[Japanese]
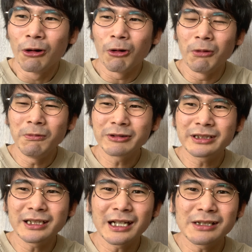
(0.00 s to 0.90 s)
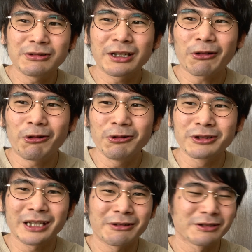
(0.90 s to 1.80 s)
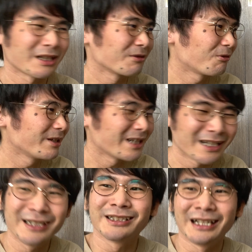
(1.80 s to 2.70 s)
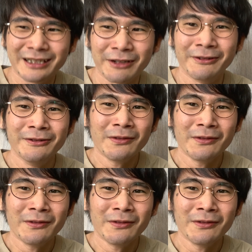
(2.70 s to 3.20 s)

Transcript: 思ってた以上に河野太郎さん取れてないですねっていう